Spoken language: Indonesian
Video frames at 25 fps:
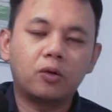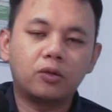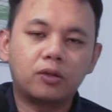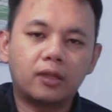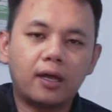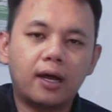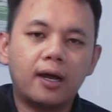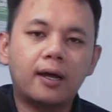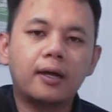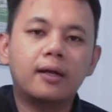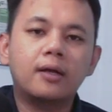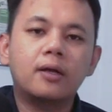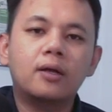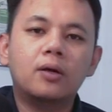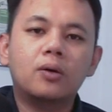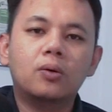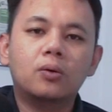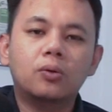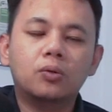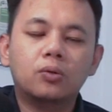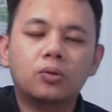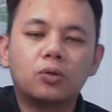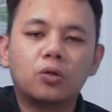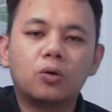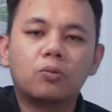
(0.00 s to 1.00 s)
kota
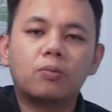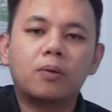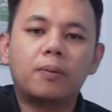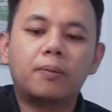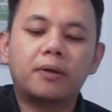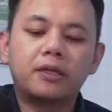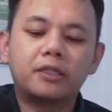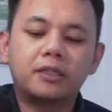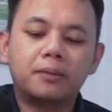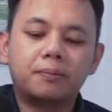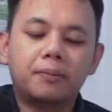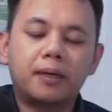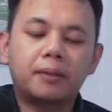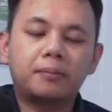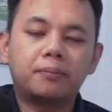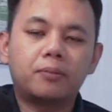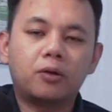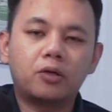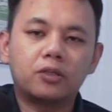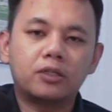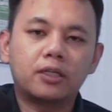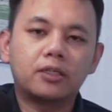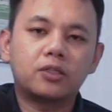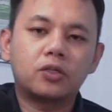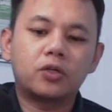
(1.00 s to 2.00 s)
untuk mempercepat
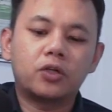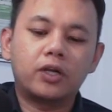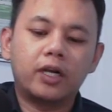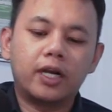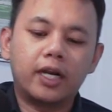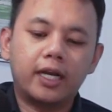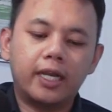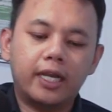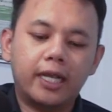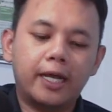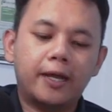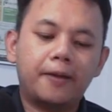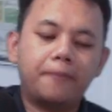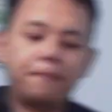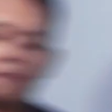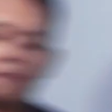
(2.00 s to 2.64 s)
proses orderannya